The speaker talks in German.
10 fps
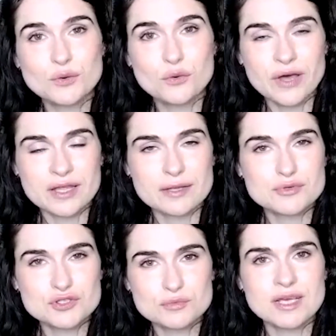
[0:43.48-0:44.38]
Wir
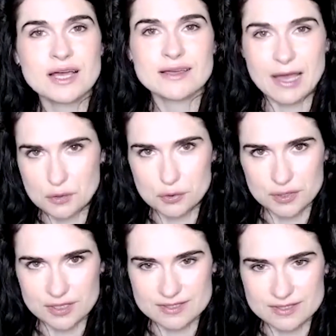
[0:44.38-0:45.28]
sprechen heute in diesem
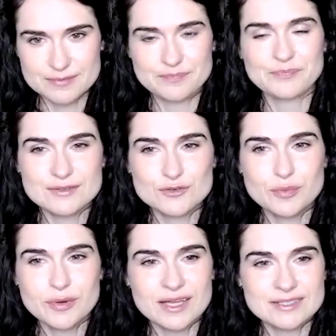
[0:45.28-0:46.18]
Zusammenhang
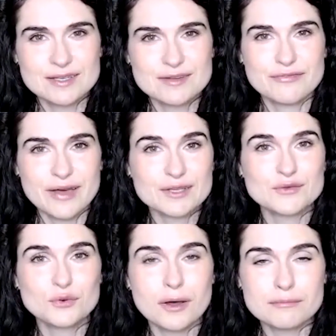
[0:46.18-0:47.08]
über den
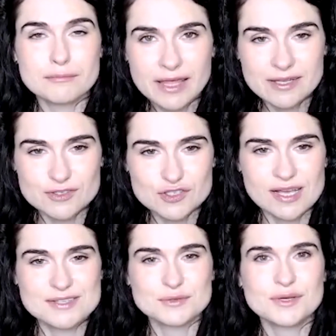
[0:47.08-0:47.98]
Faktor Mensch,
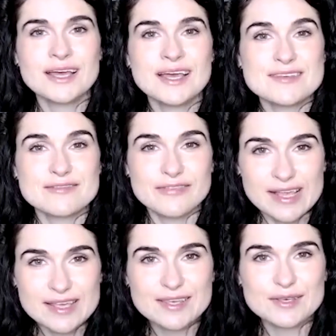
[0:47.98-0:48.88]
also
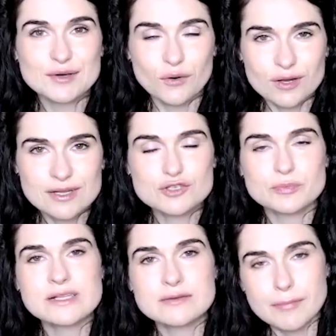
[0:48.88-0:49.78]
welche Rolle
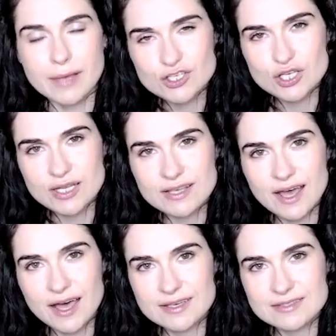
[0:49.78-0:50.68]
spielt
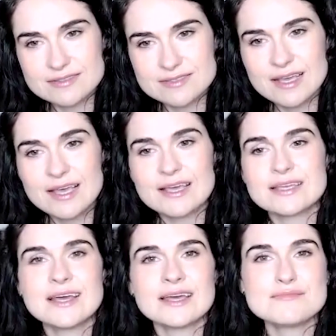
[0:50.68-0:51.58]
Menschlichkeit
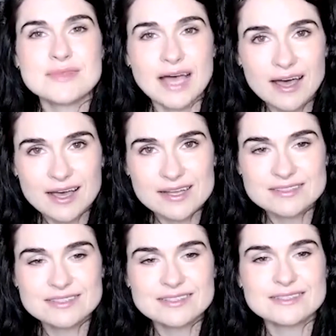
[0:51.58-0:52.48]
in einem
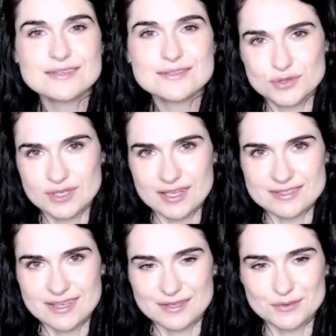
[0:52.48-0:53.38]
nachhaltigen
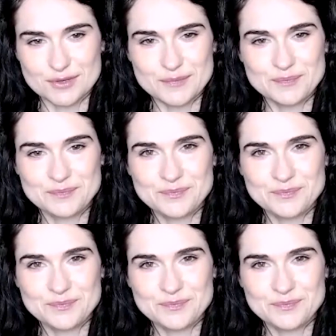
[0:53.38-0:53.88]
Gesundheitssektor?